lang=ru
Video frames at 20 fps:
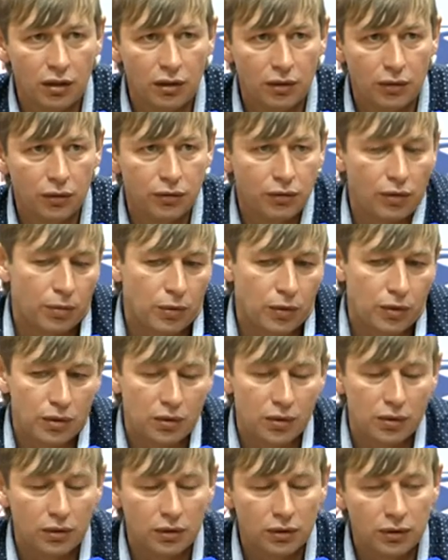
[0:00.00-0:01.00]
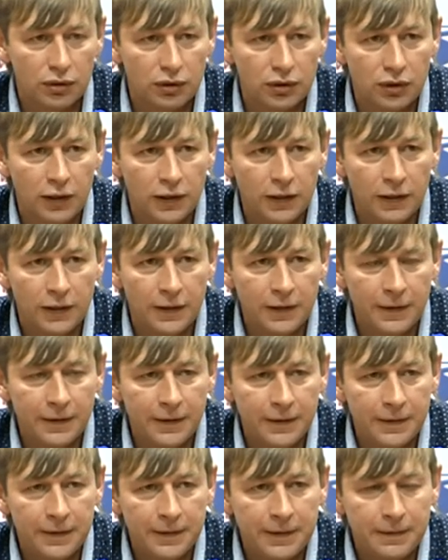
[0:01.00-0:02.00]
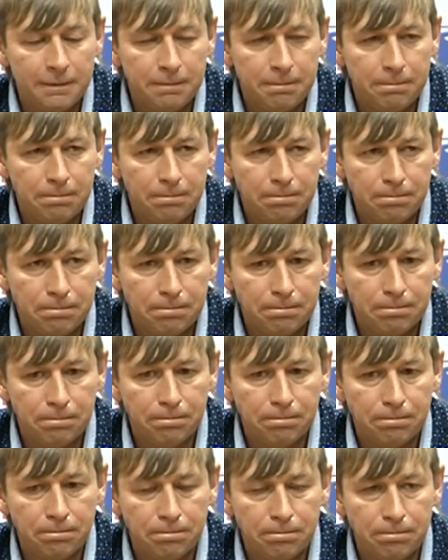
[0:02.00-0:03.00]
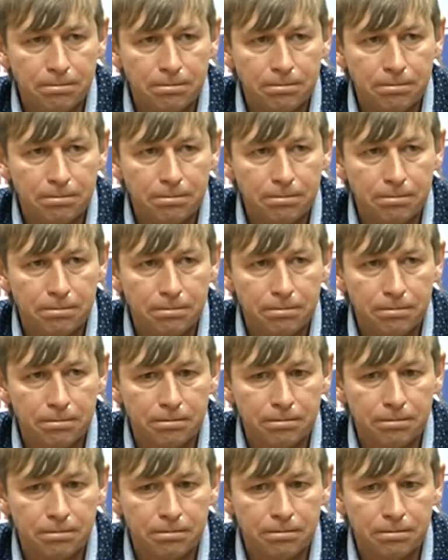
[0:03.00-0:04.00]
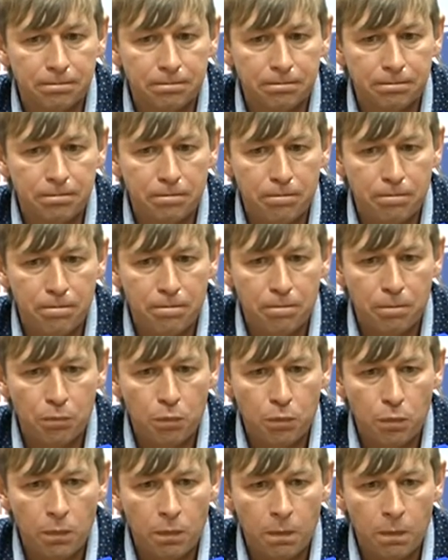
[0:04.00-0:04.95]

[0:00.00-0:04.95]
Вот вопрос. Сегодня, по сути дела, создали один, можно сказать, голевой момент.